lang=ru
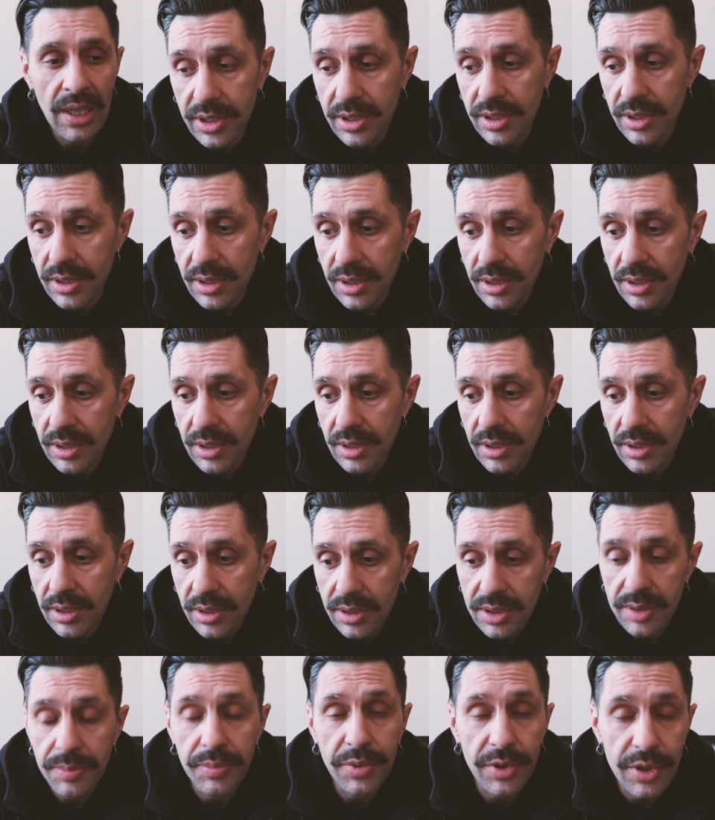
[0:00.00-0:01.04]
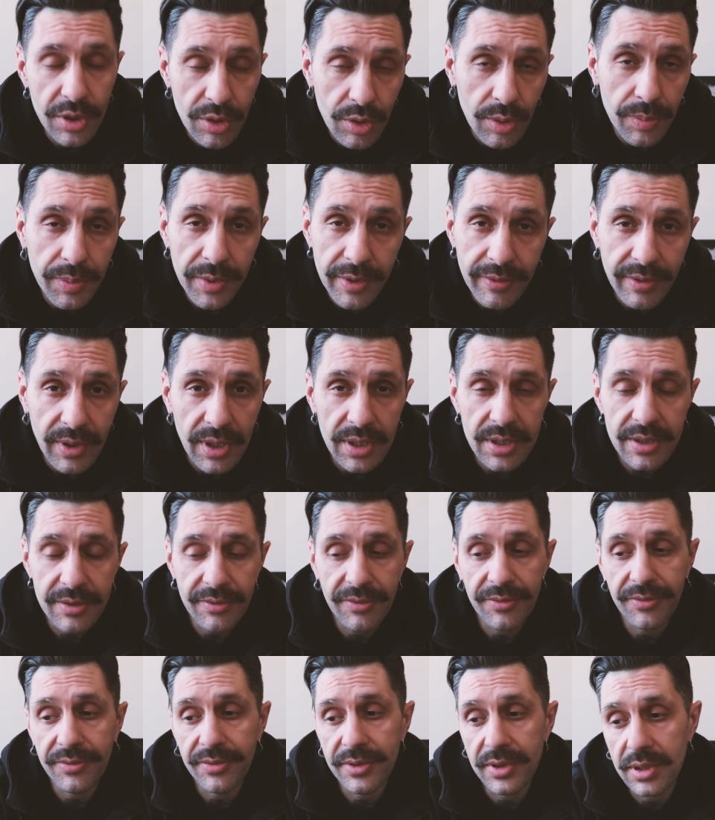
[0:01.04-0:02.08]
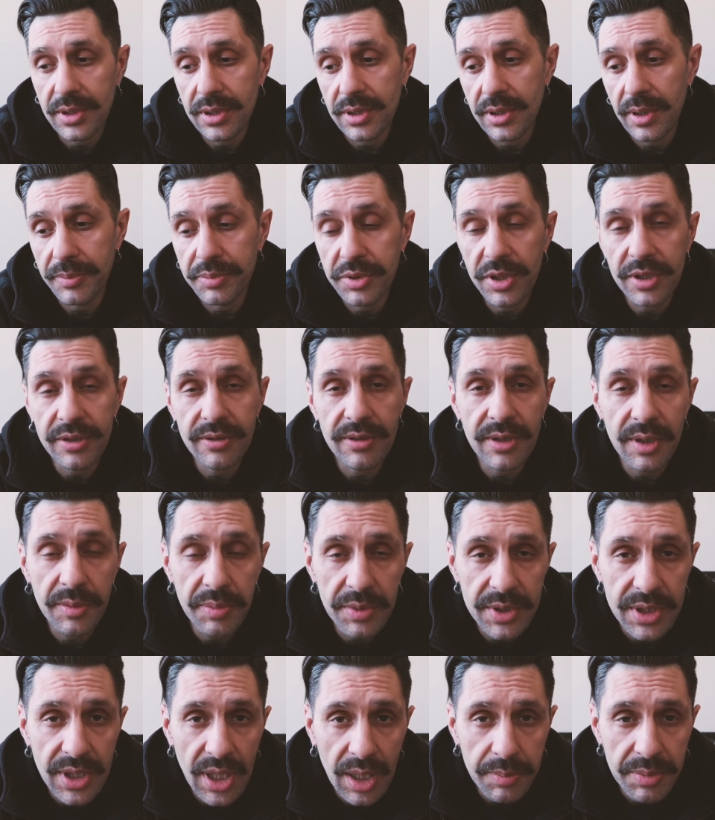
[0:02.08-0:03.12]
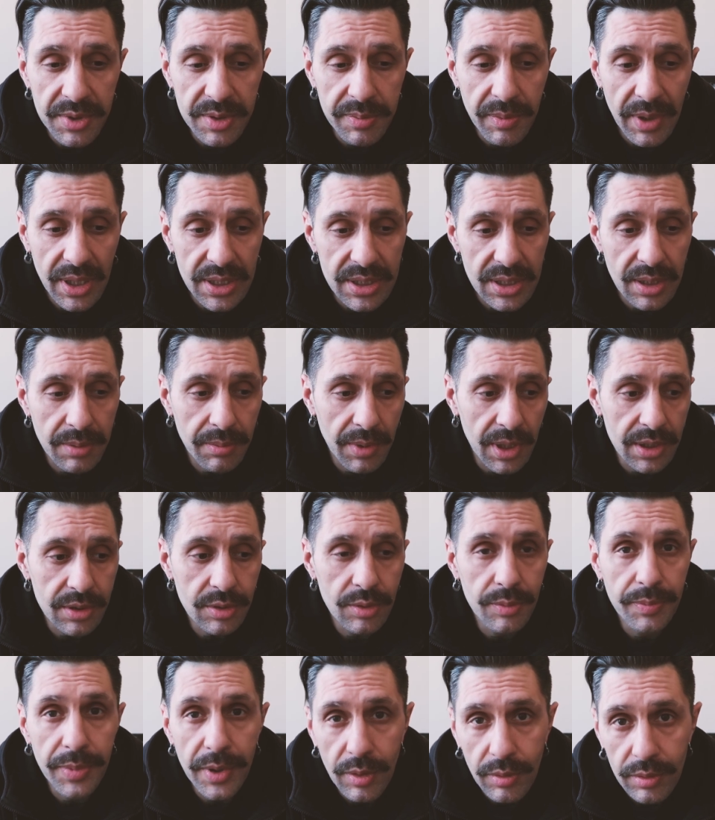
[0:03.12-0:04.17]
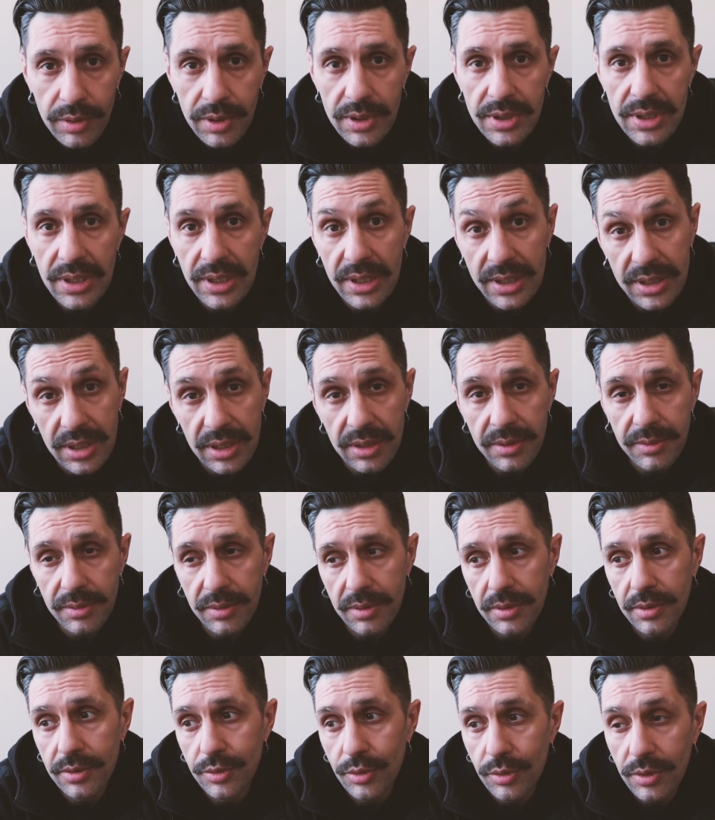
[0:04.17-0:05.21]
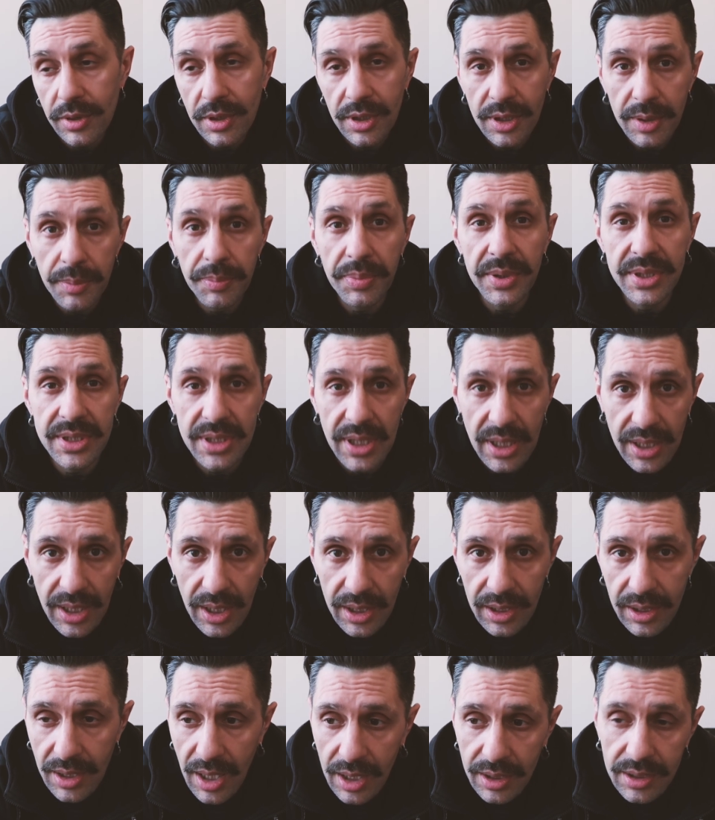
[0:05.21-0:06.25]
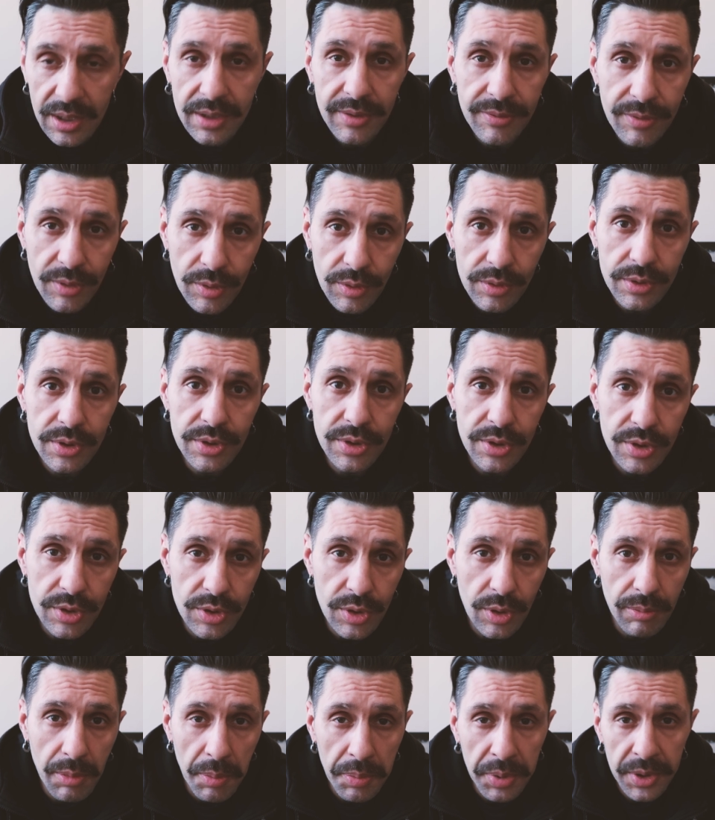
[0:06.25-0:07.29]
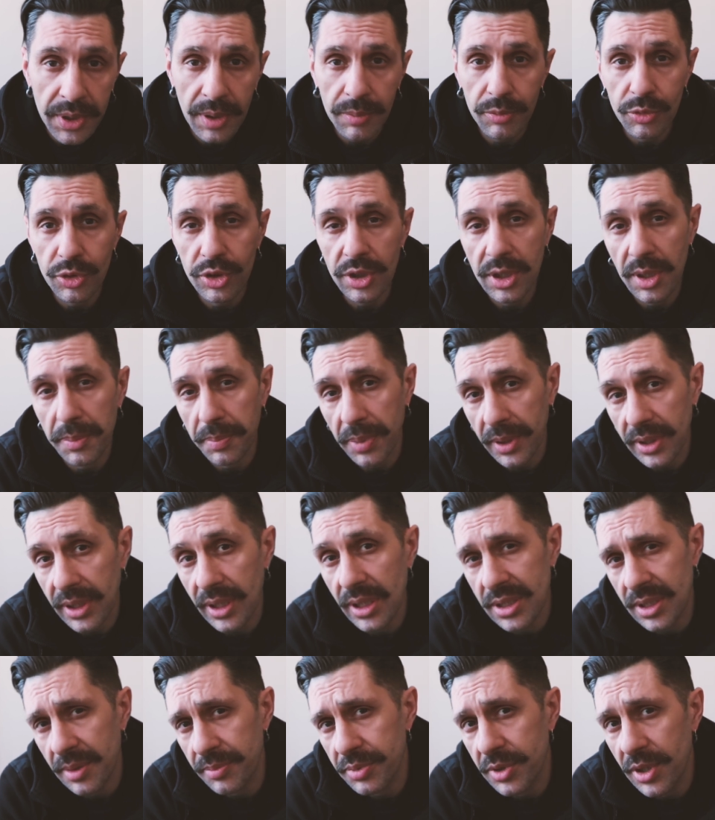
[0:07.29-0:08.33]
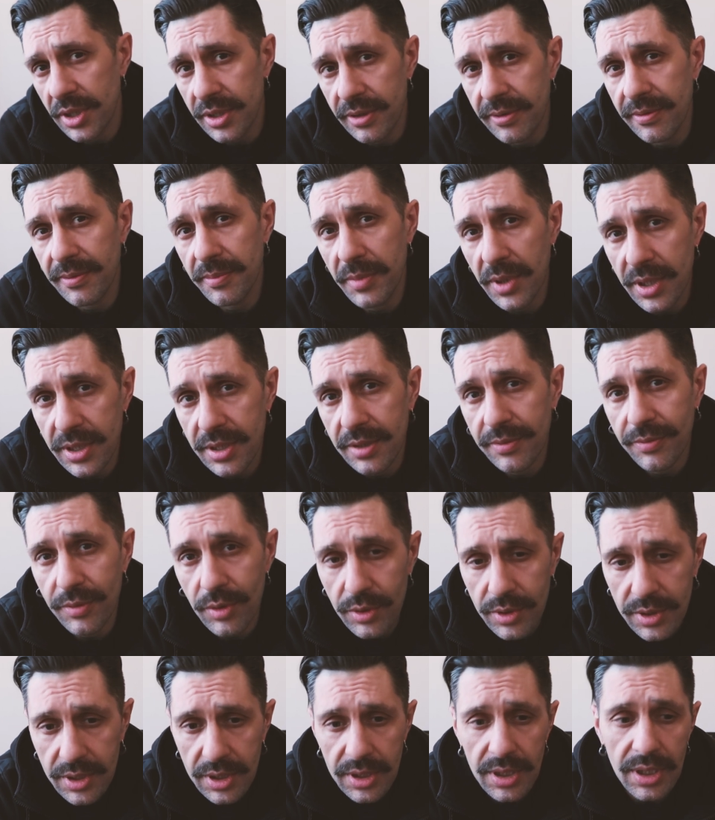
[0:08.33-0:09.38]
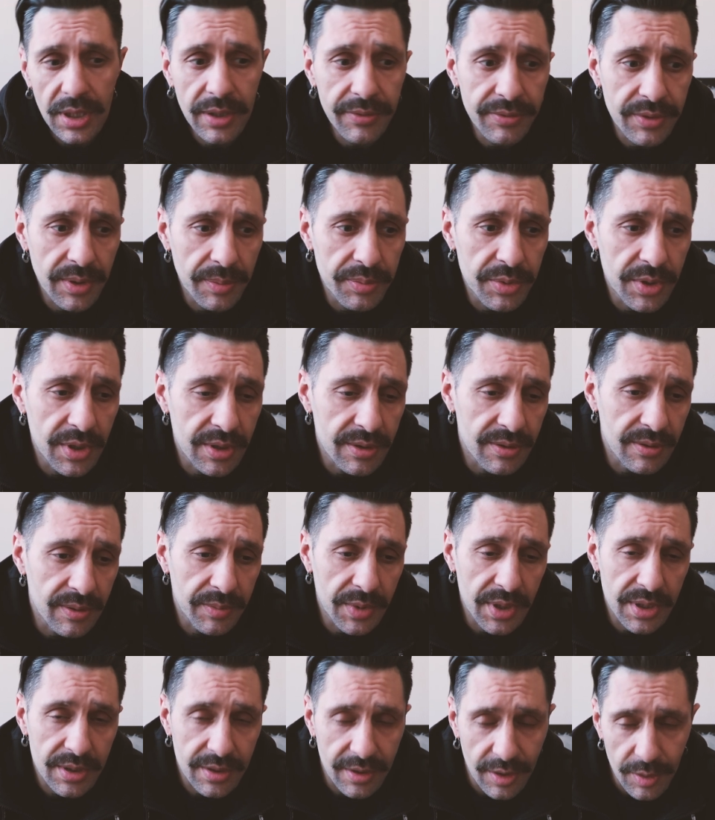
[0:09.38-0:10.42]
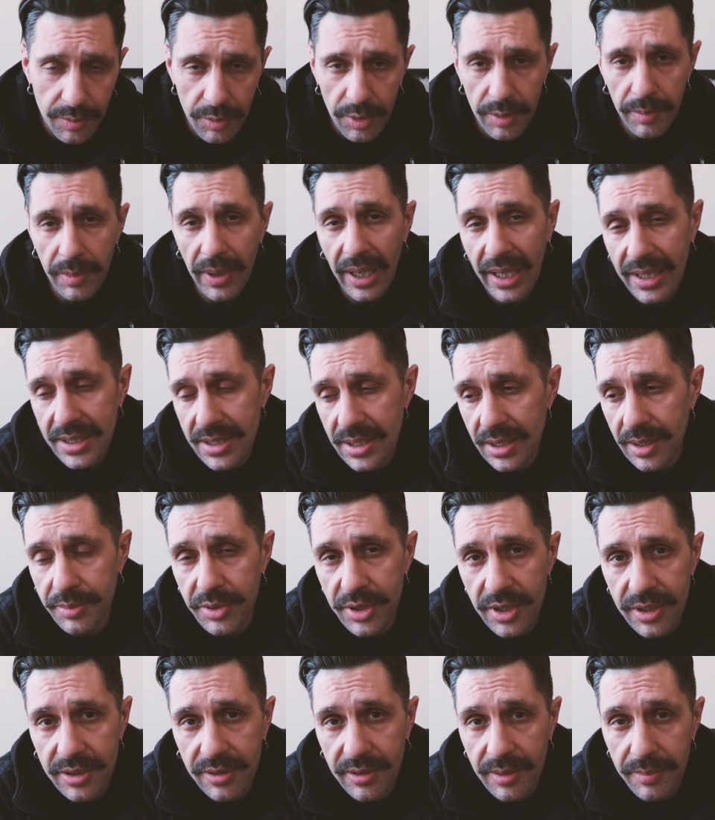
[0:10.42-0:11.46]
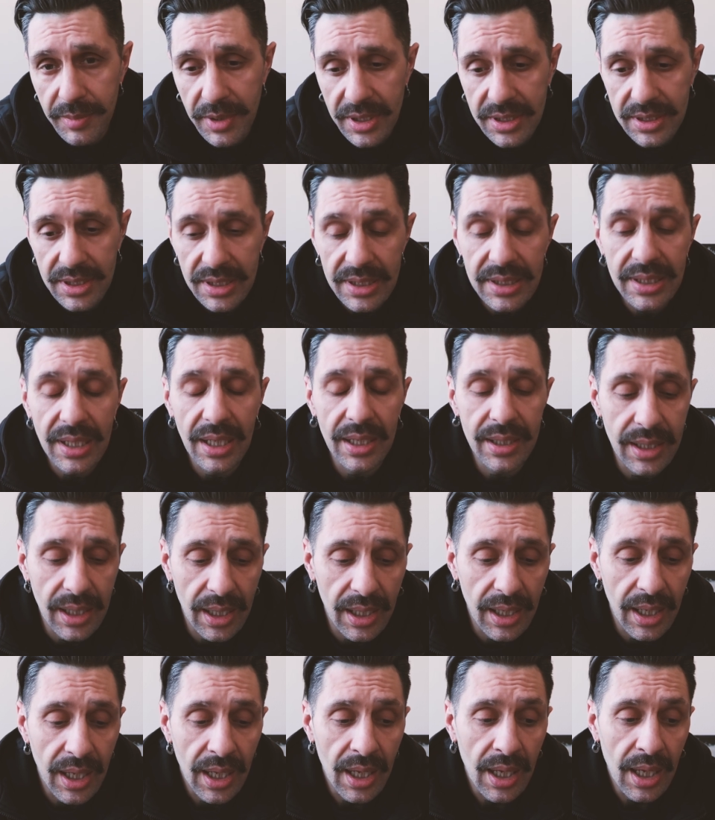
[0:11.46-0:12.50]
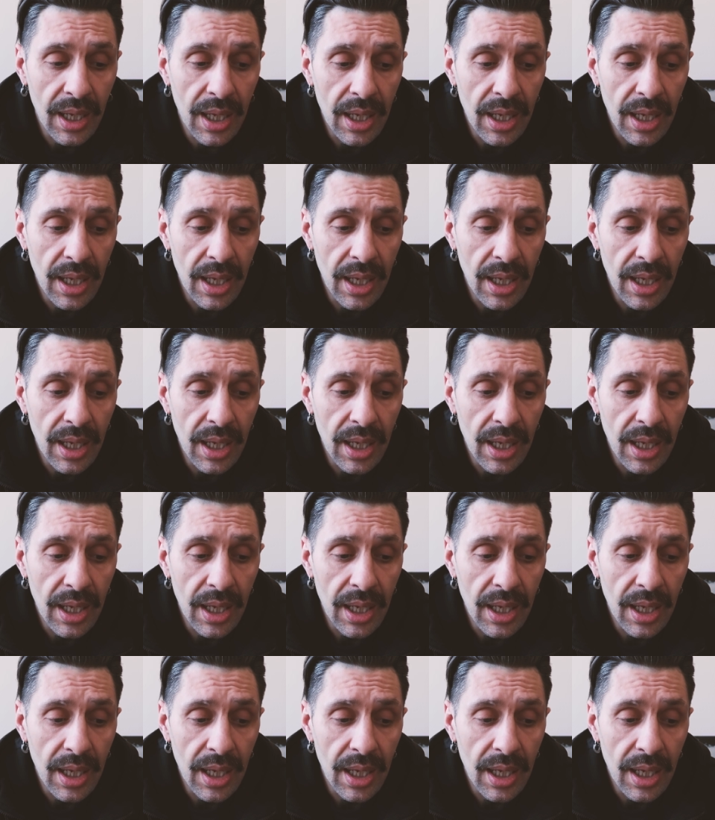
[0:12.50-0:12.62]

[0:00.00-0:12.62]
с, э, запрещено появляться в общественных местах без маски, маску приходится носить чуть ли не постоянно, когда ты выходишь из дома, потому что и подъезд общественное место вроде, и лифт общественное место, и любой магазин общественное место и так далее.